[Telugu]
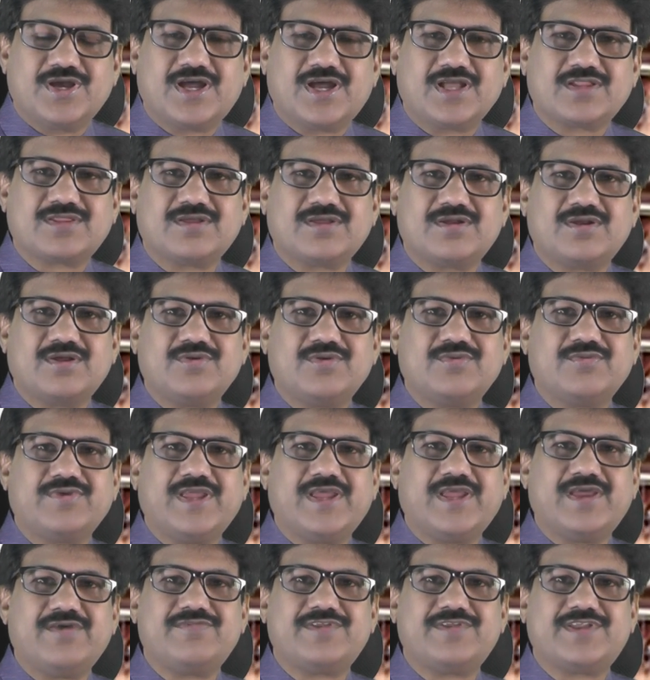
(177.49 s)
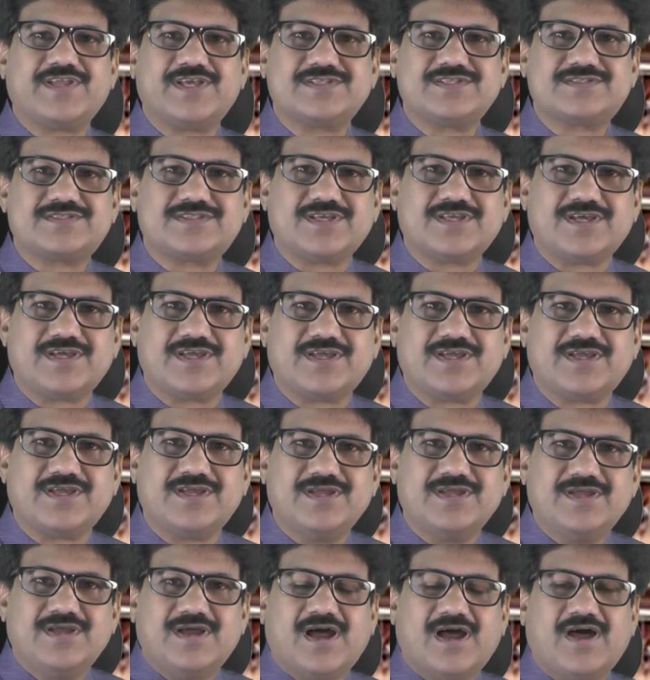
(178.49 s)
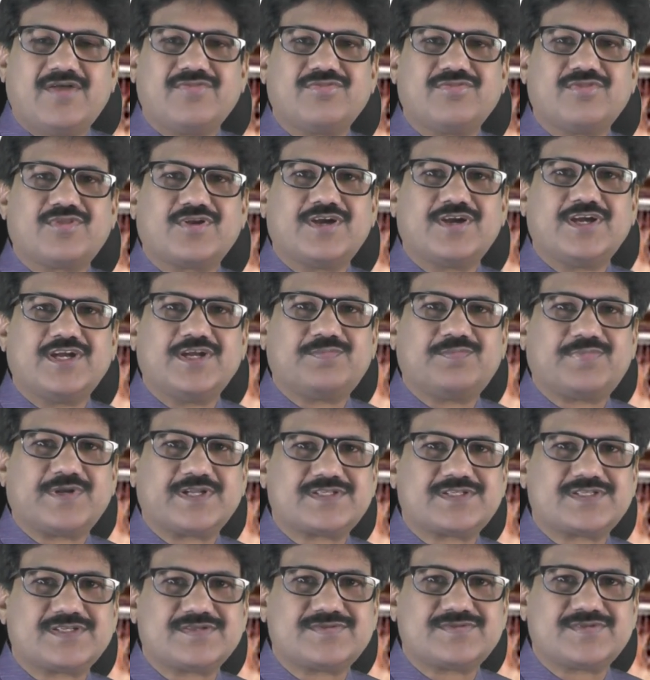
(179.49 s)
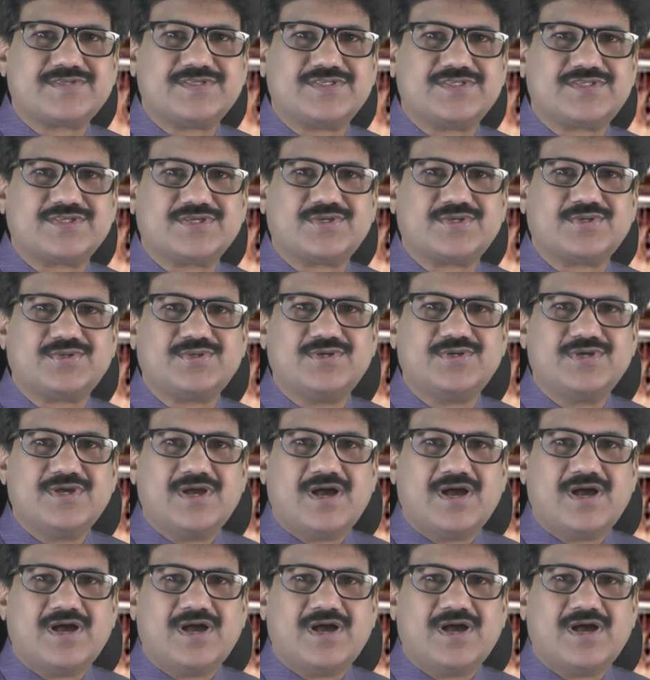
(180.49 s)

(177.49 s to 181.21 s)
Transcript: గతంలో నువ్వు ఏవి చేస్తే అందరూ నిన్ను ప్రశంసించారో